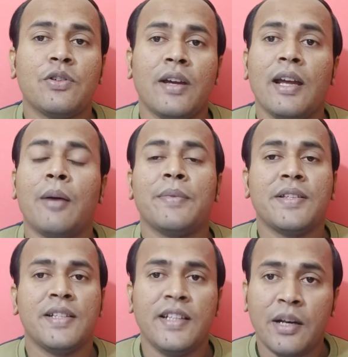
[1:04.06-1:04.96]
जो है अपने
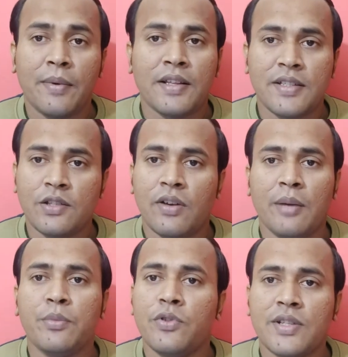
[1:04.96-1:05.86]
सीनियर ब्रांच से जो
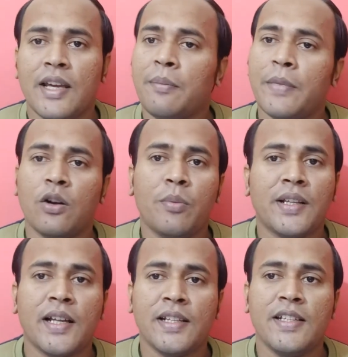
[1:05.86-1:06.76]
है पूछ के मेरे को
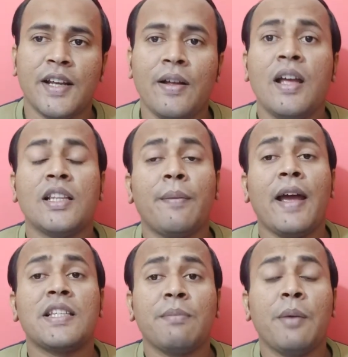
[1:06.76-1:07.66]
बता दीजिए तब
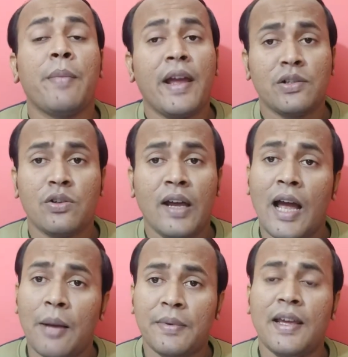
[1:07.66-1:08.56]
ऐसे में बैंक जो है
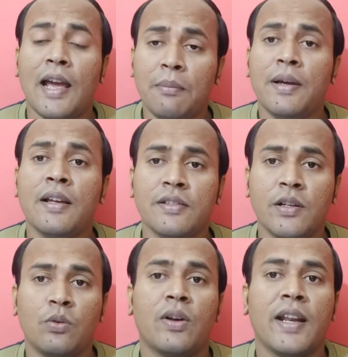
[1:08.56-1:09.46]
आपकी हेल्प
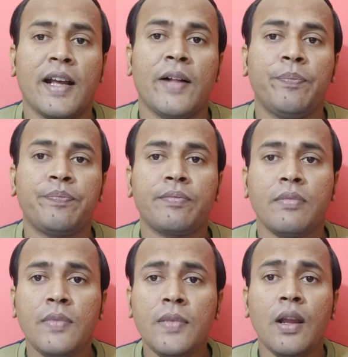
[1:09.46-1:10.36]
ज़रूर करेगा
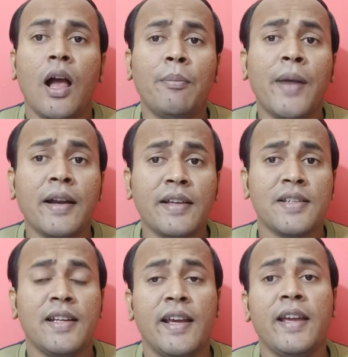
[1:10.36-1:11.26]
अब मान के
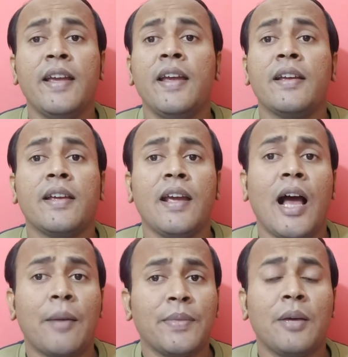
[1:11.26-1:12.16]
चलिए कि
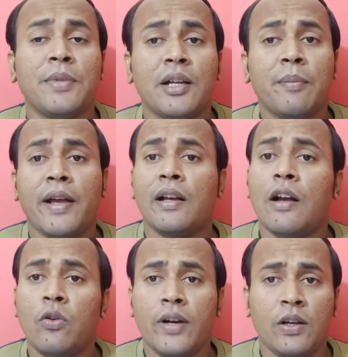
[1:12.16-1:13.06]
आपने अभी तक बैंक
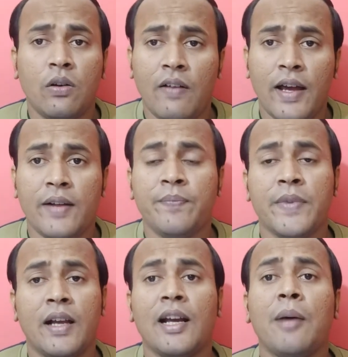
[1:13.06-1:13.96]
अकाउंट नहीं खुलवाया
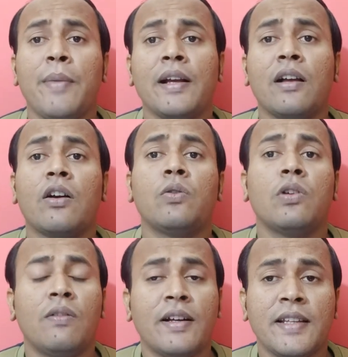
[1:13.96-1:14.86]
अगर आप बैंक अकाउंट
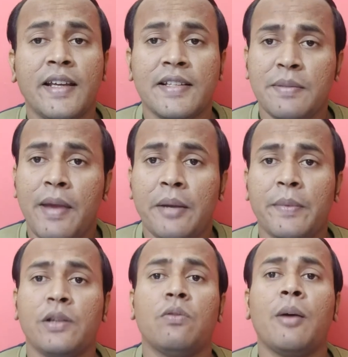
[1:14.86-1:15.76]
खुलवाते हैं किसी बैंक
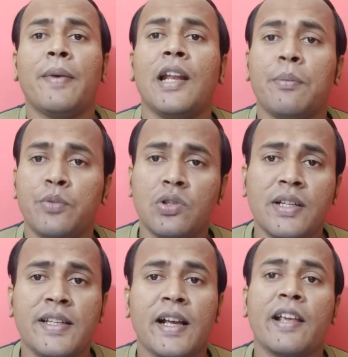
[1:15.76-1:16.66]
में तो वहाँ पहले आप पूछ
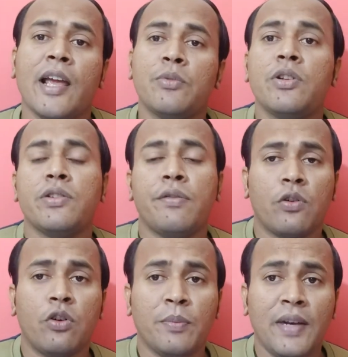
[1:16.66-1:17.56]
लीजिएगा क्या मुझे
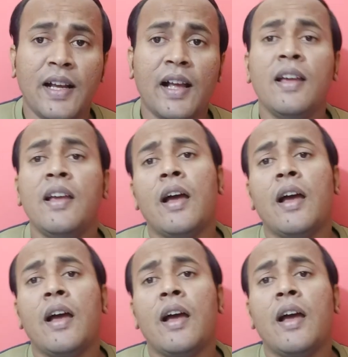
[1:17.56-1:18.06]
स्विफ्ट कोड मिलेगा